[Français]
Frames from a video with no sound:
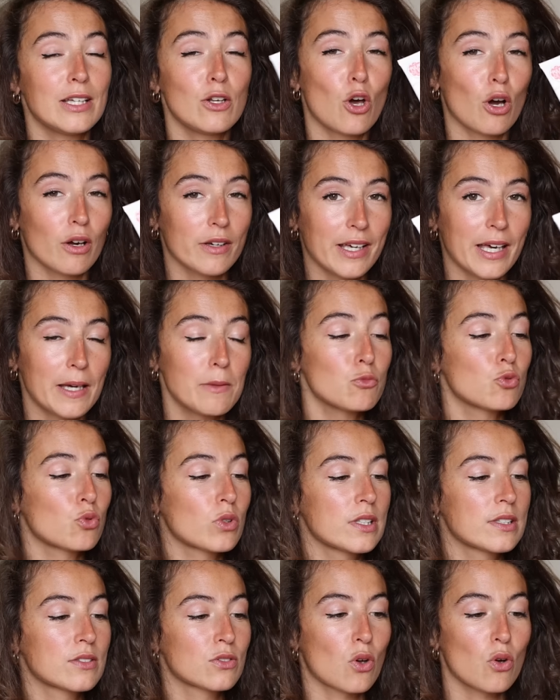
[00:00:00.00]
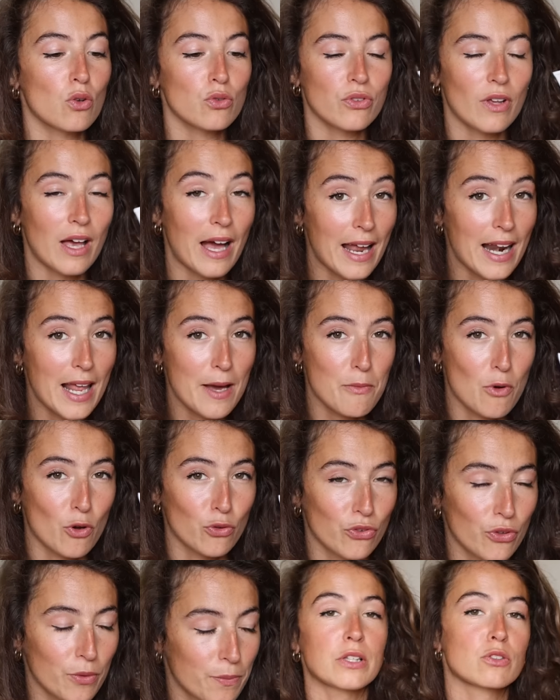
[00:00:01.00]
et leur crème nourrissante à
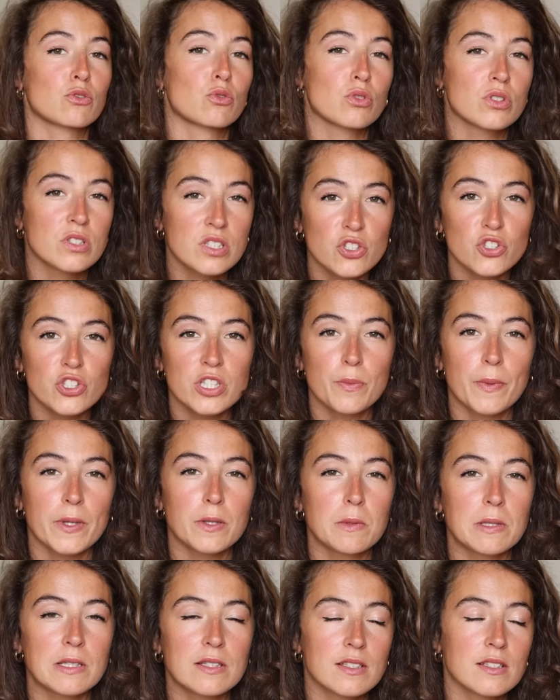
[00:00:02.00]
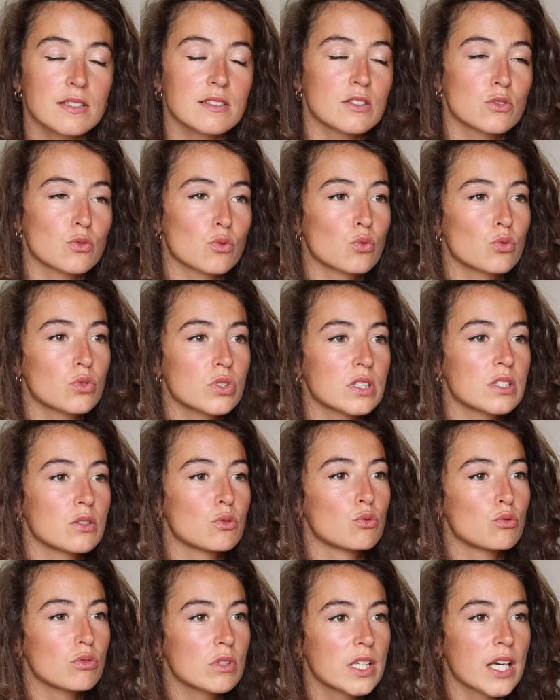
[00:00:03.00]
l'amande. Parce que si je dis pas de bêtises, ils ont aussi
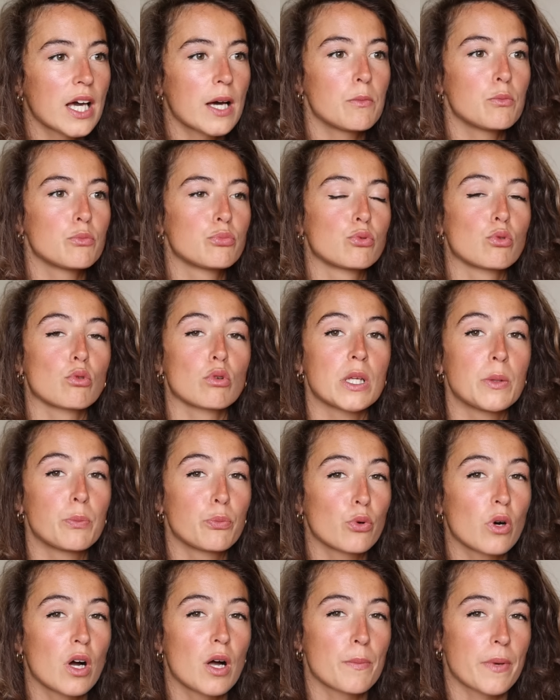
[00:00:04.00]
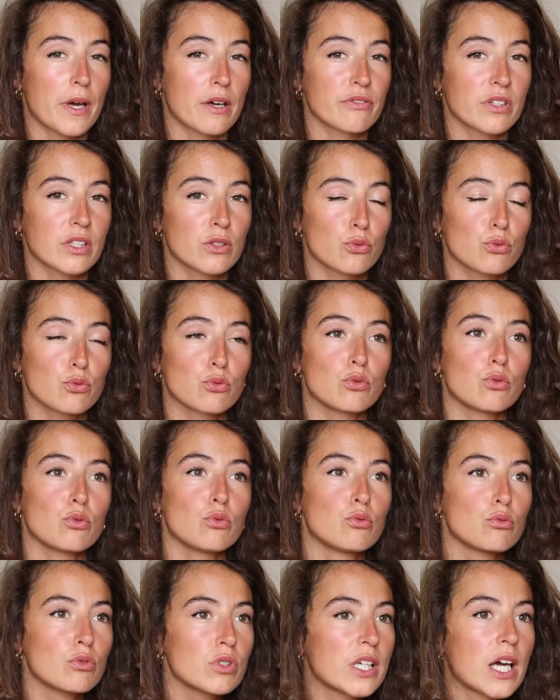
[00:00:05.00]
une gamme pour les points
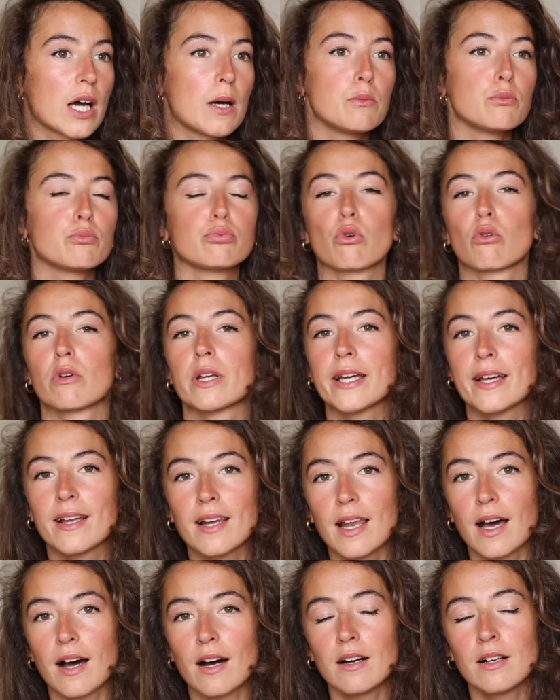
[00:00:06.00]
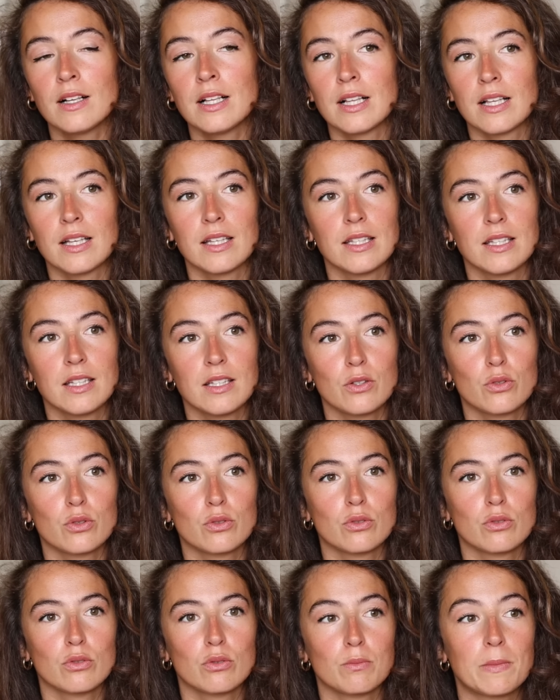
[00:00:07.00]
imperfections, une gamme pour l'éclat et
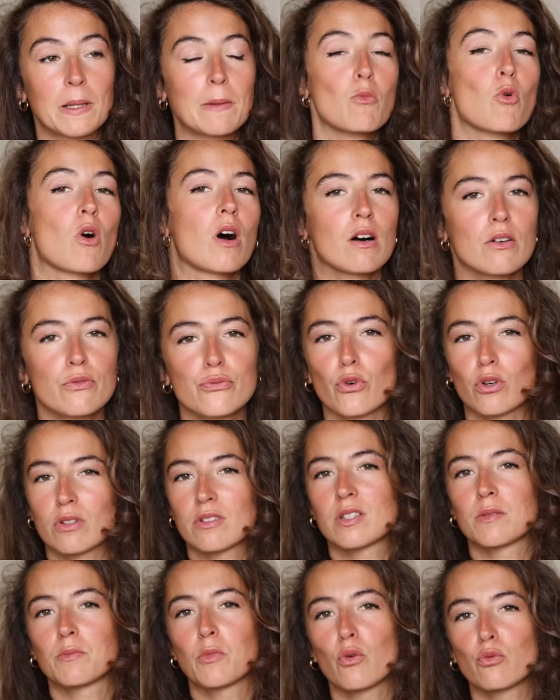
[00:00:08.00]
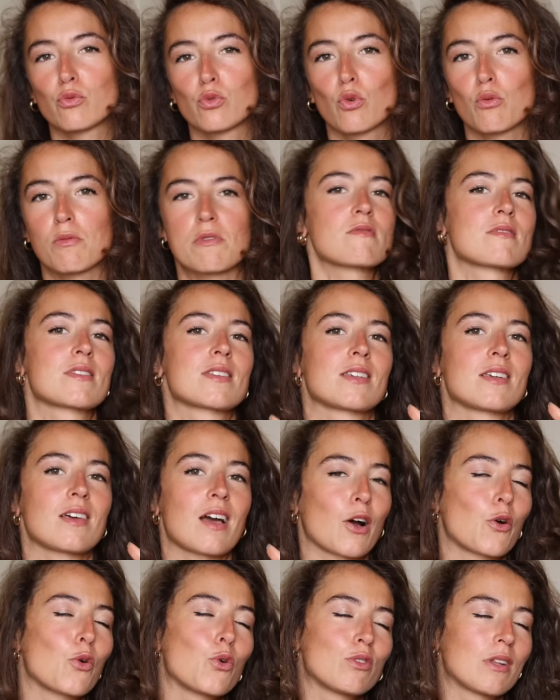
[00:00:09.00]
euh, bah moi forcément vous commencez
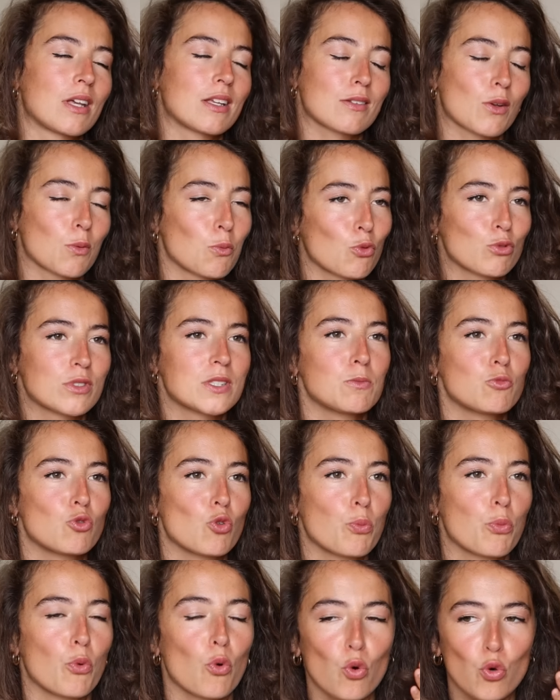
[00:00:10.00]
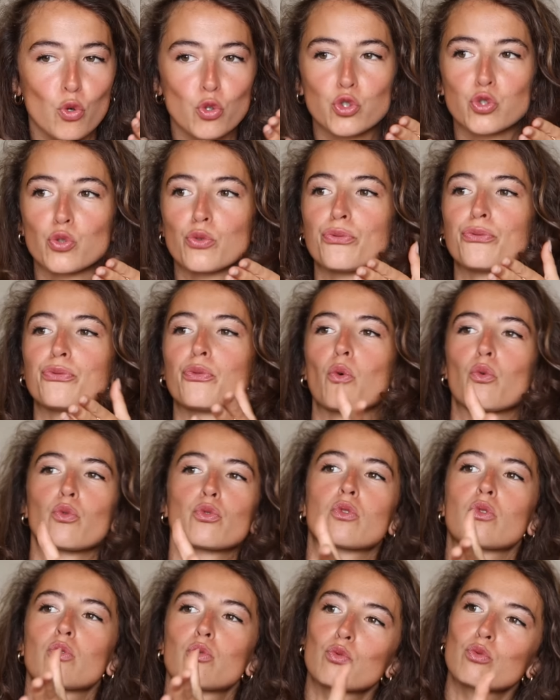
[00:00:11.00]
à connaître mon type de peau, je
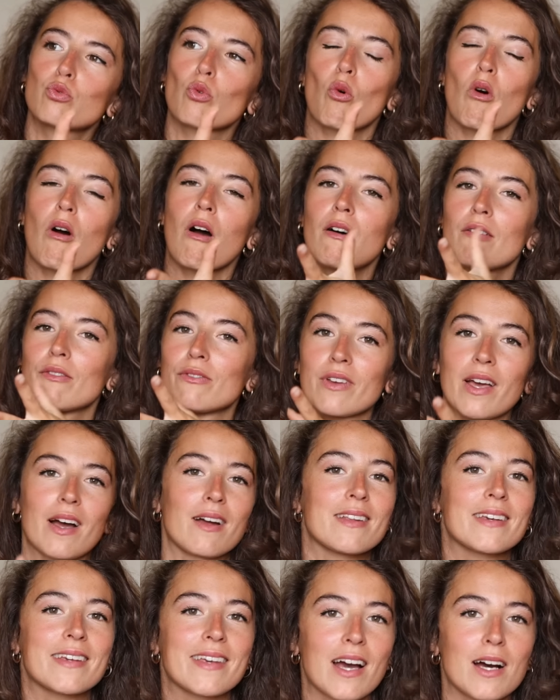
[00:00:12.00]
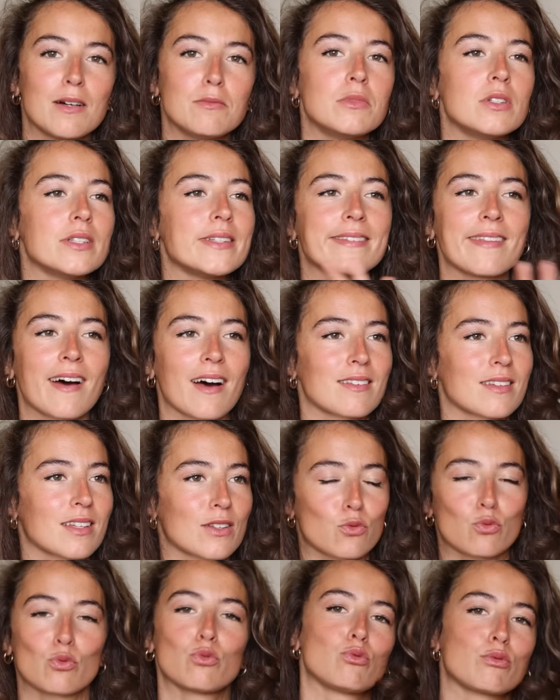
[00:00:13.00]
fonce tout droit vers les gammes
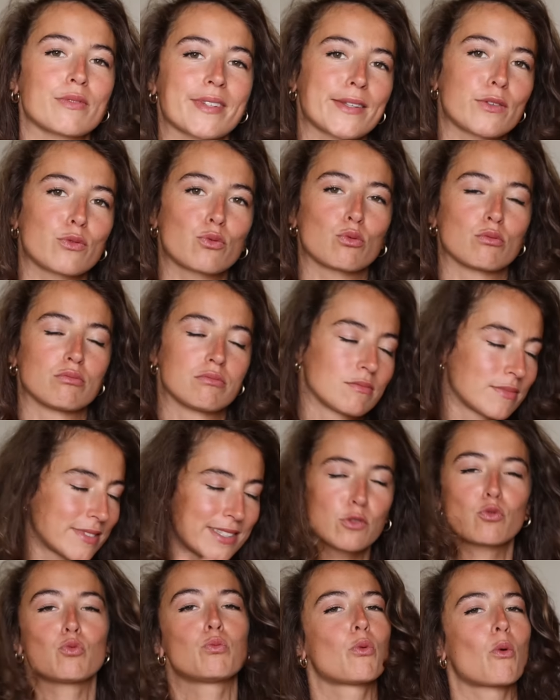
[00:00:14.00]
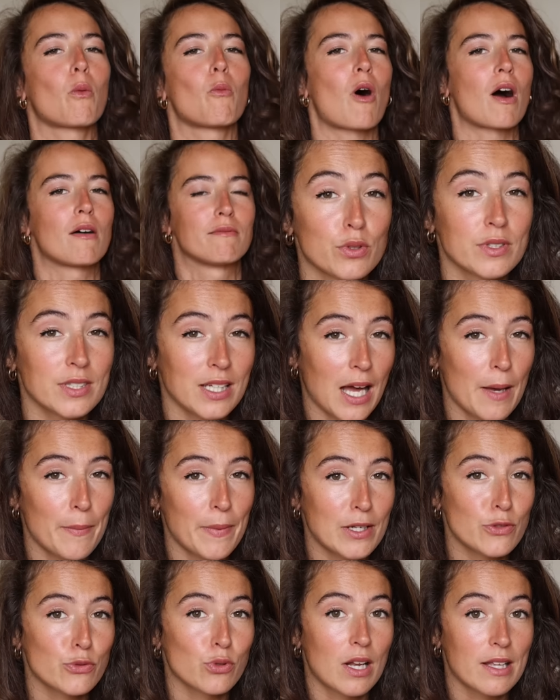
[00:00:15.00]
hydratation nutrition. C'est tout pour moi. Petit
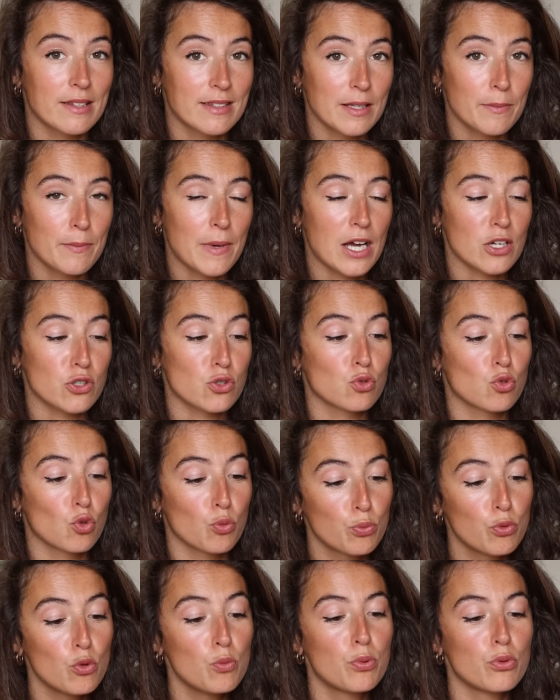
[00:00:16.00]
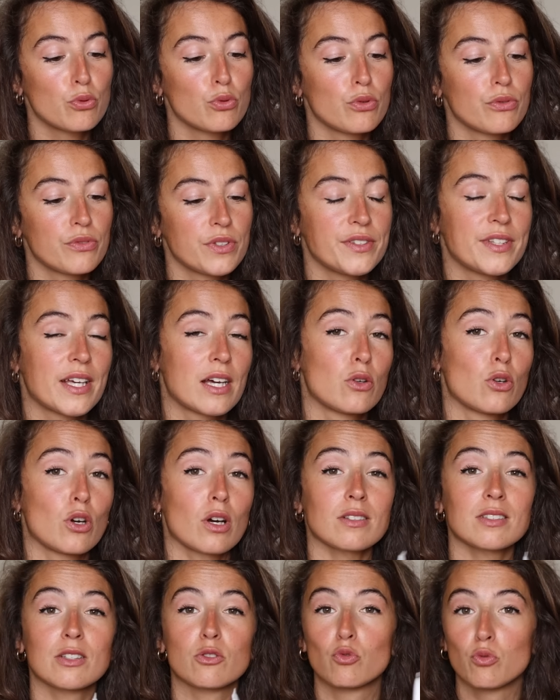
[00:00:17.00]
rappel sur la démarche de Pulpe de Vie
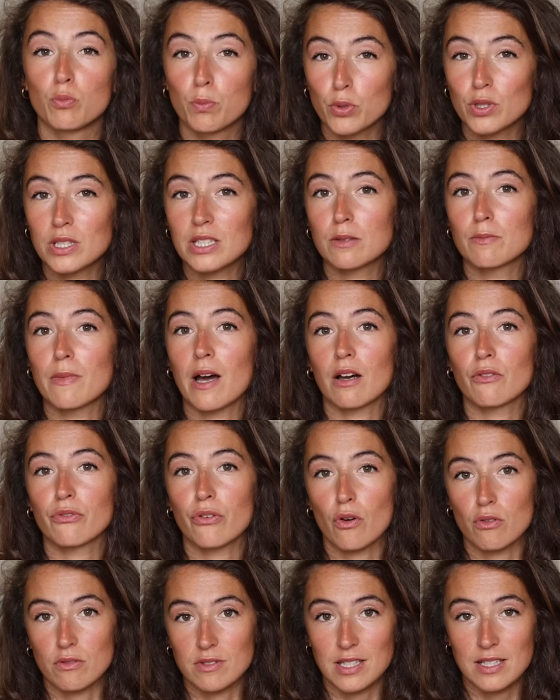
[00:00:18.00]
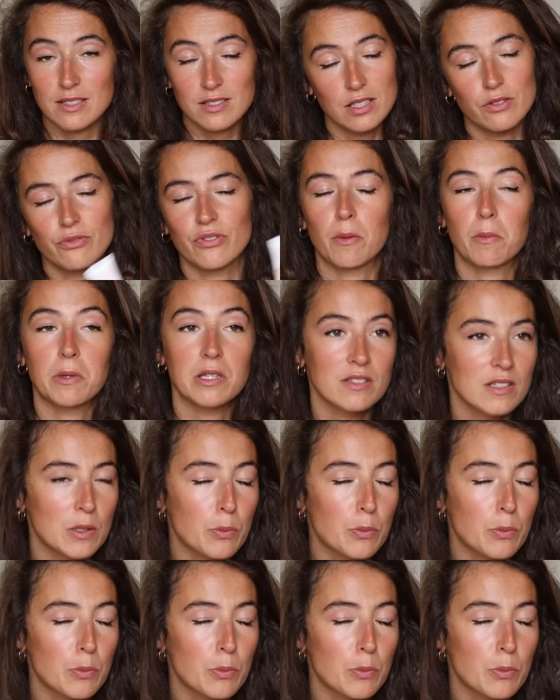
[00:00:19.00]
d'ailleurs, c'est une petite marque française qui fabrique